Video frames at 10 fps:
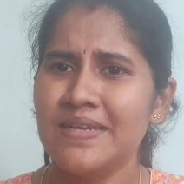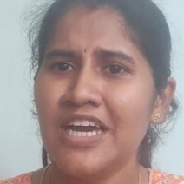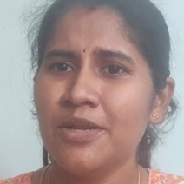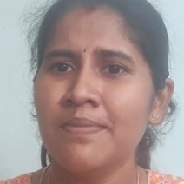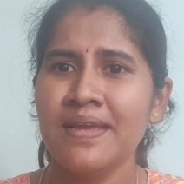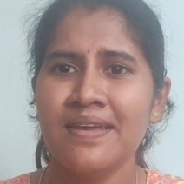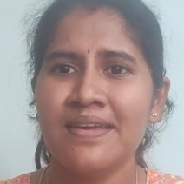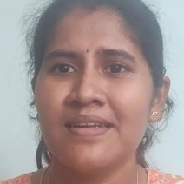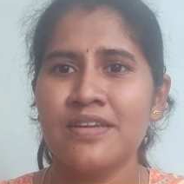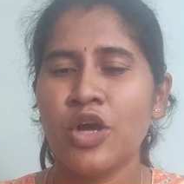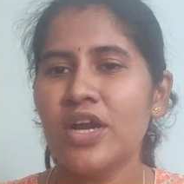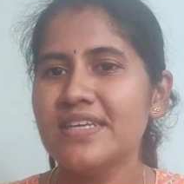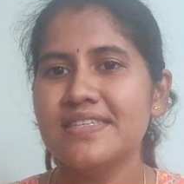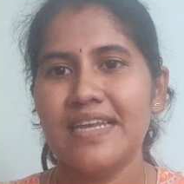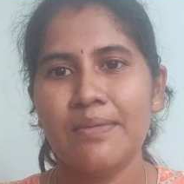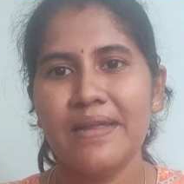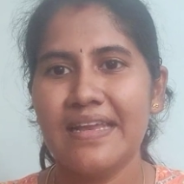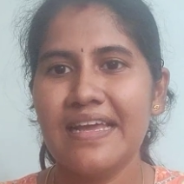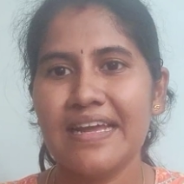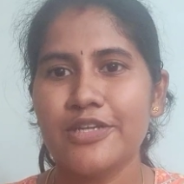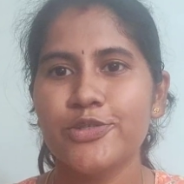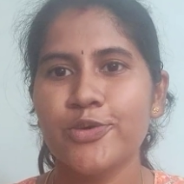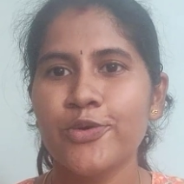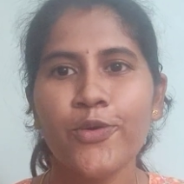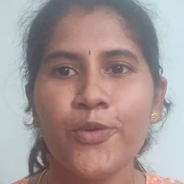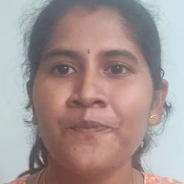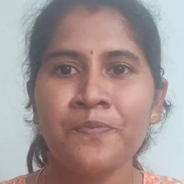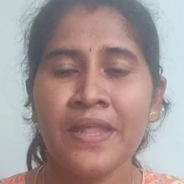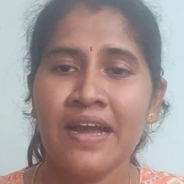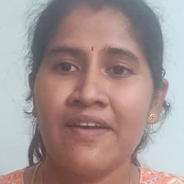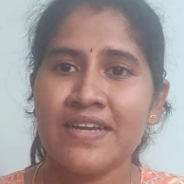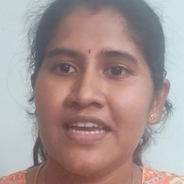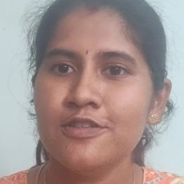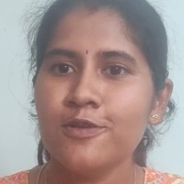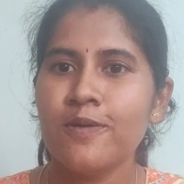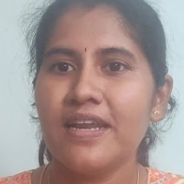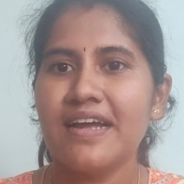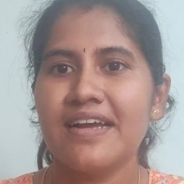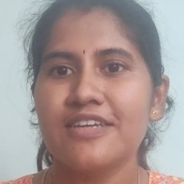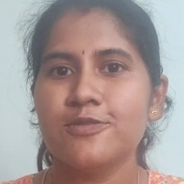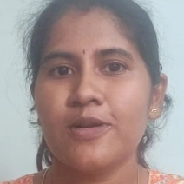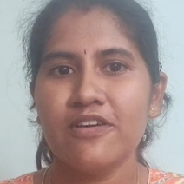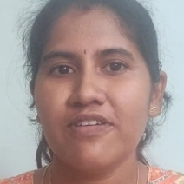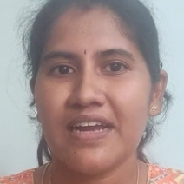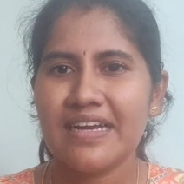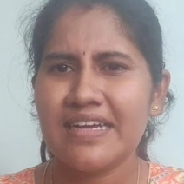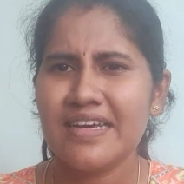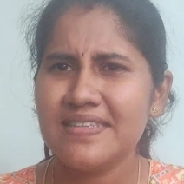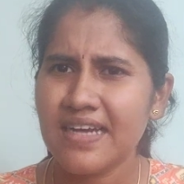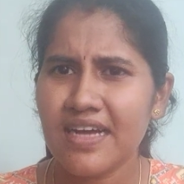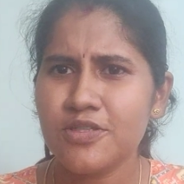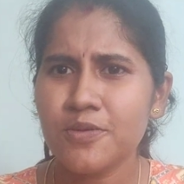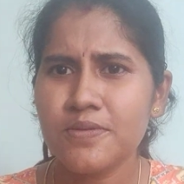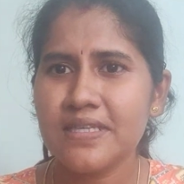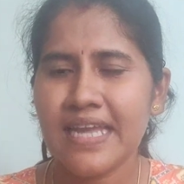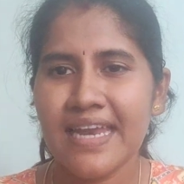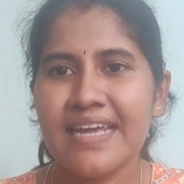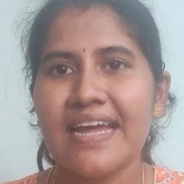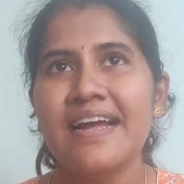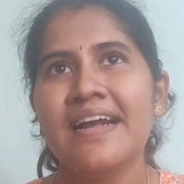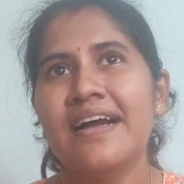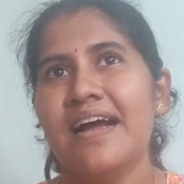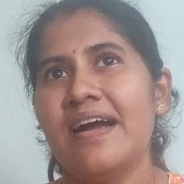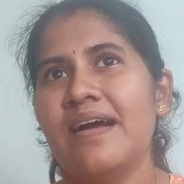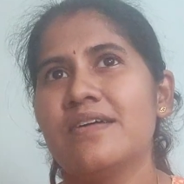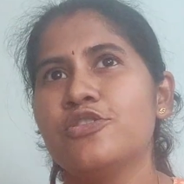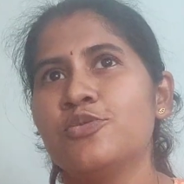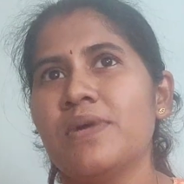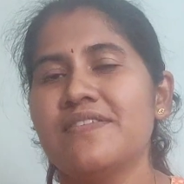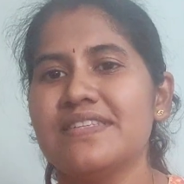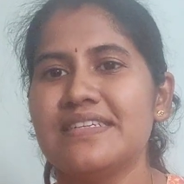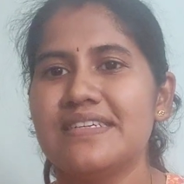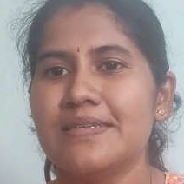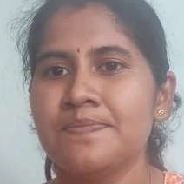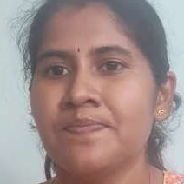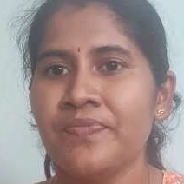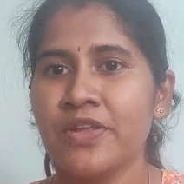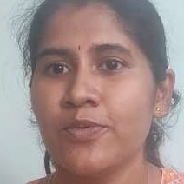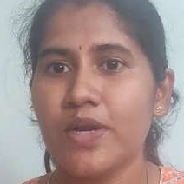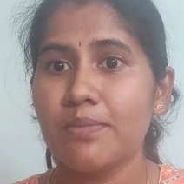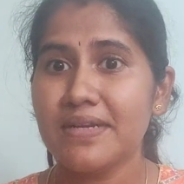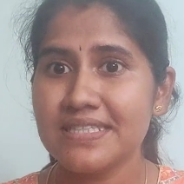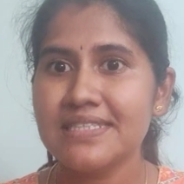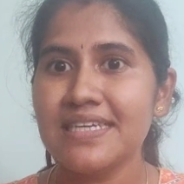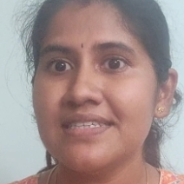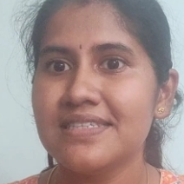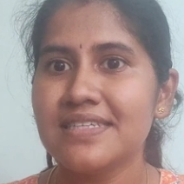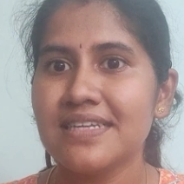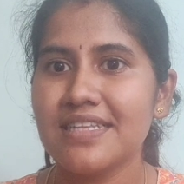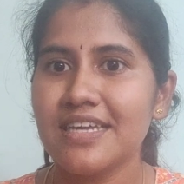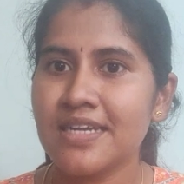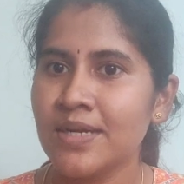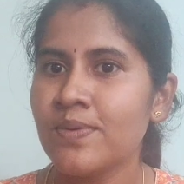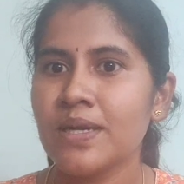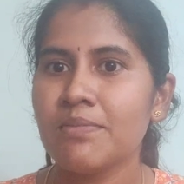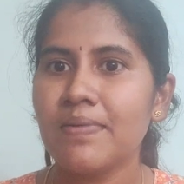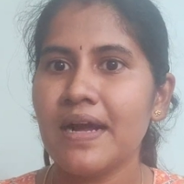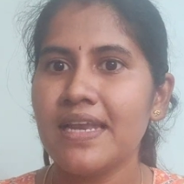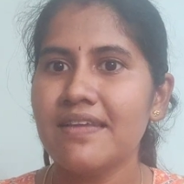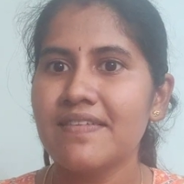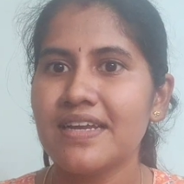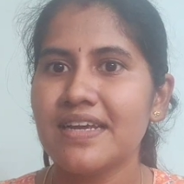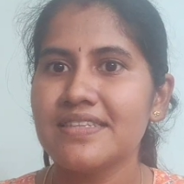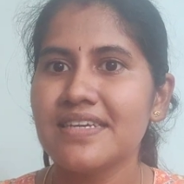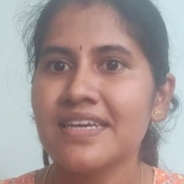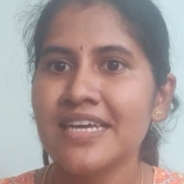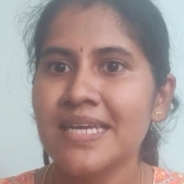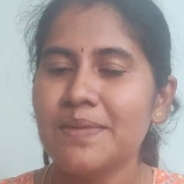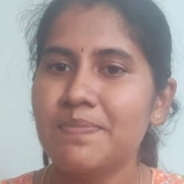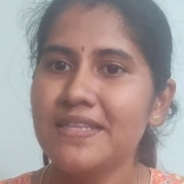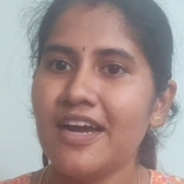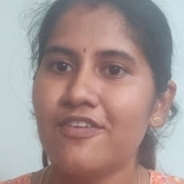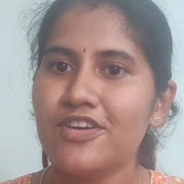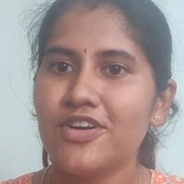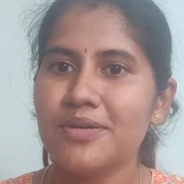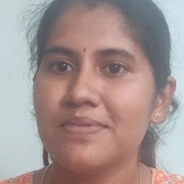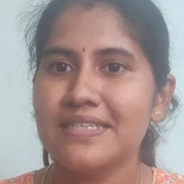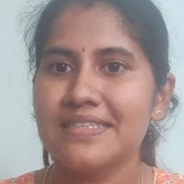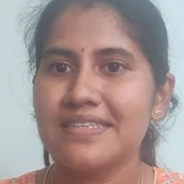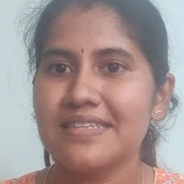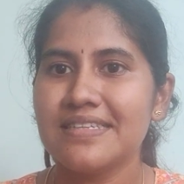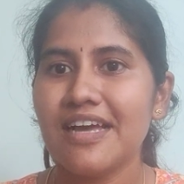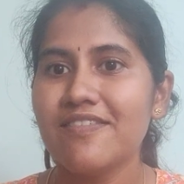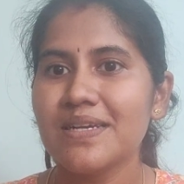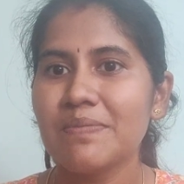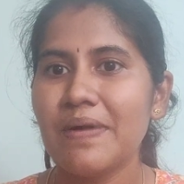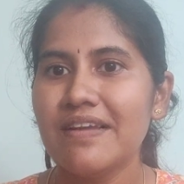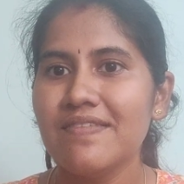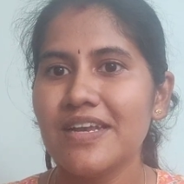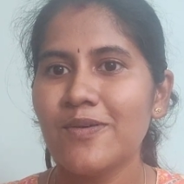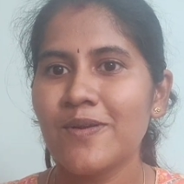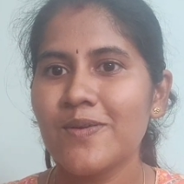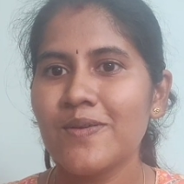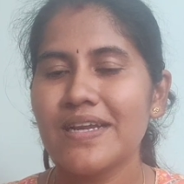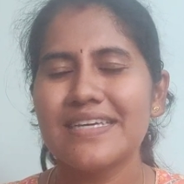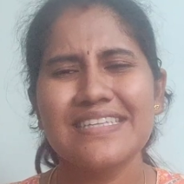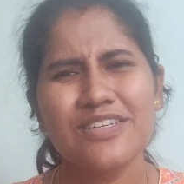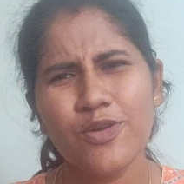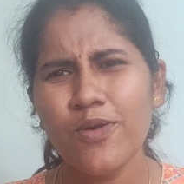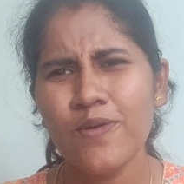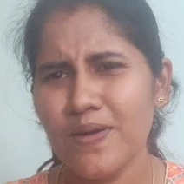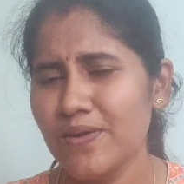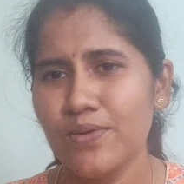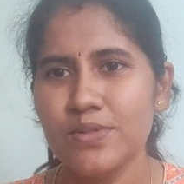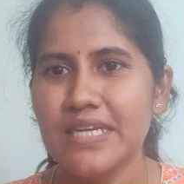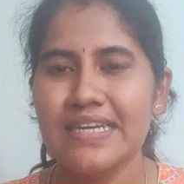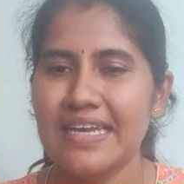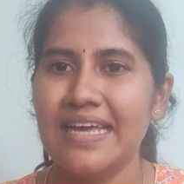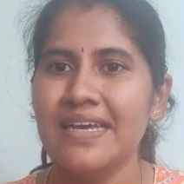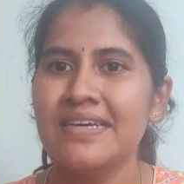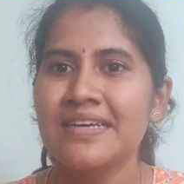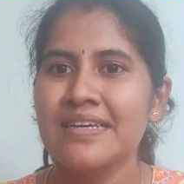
யாருமே நாலேஜ் இல்லாமல் இல்லைங்க ஸோ அவங்க என்ன சொல்கிறாங்க சொல்ல வராங்கன்னாது காது கொடுத்து கேளுங்க சும்மா வந்துட்டு உன்னோட ப்ரெஸ் சைஸ் சின்னதாக இருக்குது உனக்கு பாலே வராது இப்படி தான் அவளோட ப்ரெஸ்ட் இருந்தது அவளுக்கு பால் வரல உனக்கும் வராது டோன்ட் டூ தட்டில்